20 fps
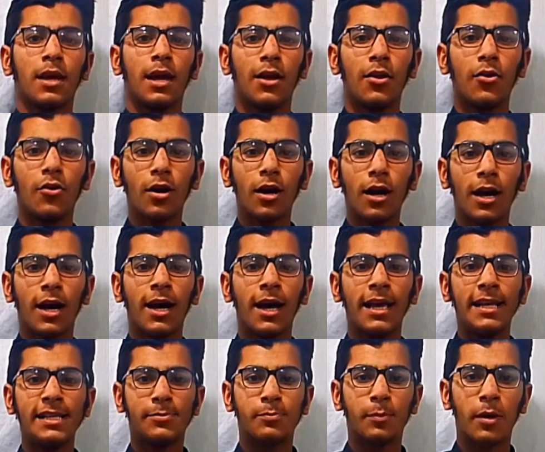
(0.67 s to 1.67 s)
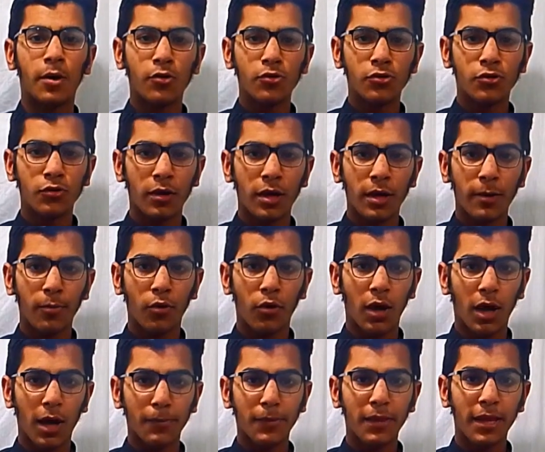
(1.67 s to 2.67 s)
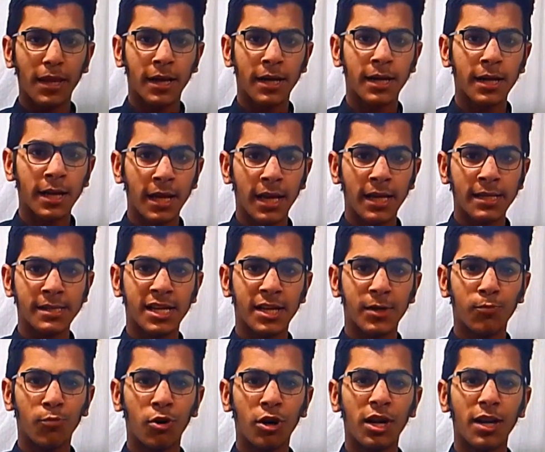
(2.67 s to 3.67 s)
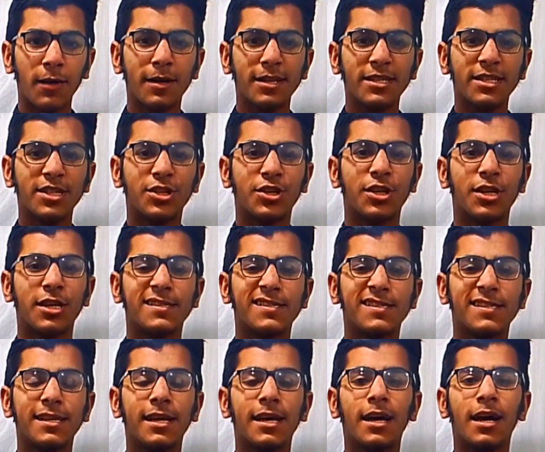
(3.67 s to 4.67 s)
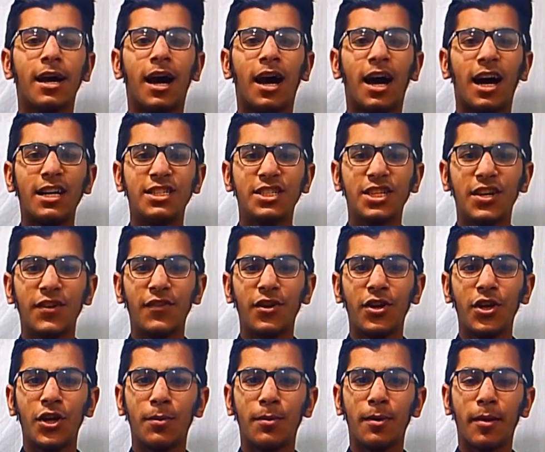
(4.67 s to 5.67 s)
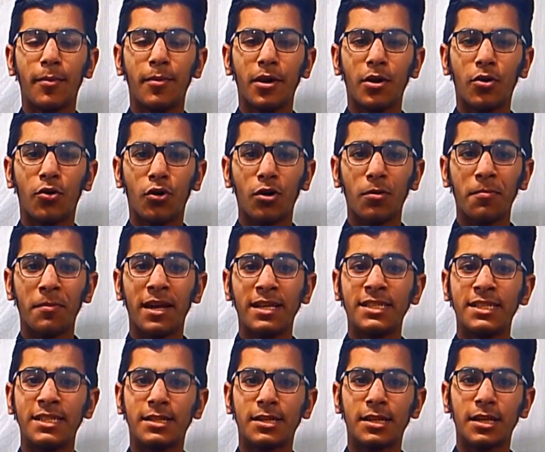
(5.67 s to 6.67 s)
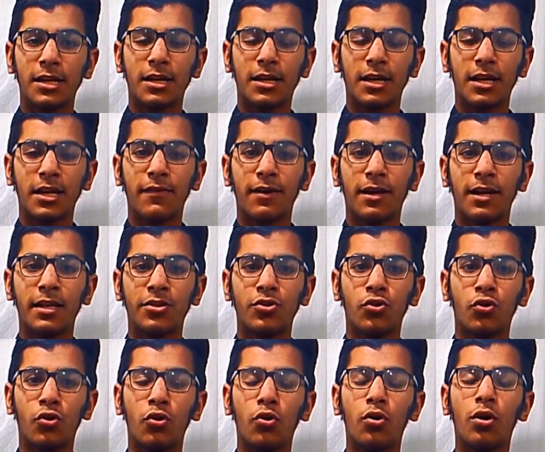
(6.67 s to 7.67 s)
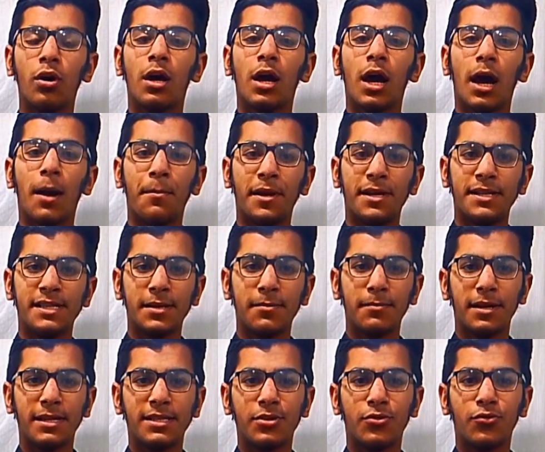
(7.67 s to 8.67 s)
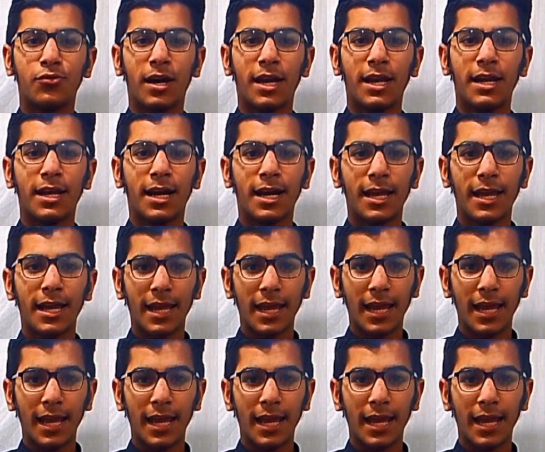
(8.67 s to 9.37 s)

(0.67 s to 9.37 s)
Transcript: हेलो गाइस मैं हूं जुएब और आप देख रहे हैं जेट पॉइंट मैजिक ट्रिक्स आज की वीडियो में हम एक और मैजिक ट्रिक करने वाले हैं जो अमेजिंग मैजिक क्वाइन का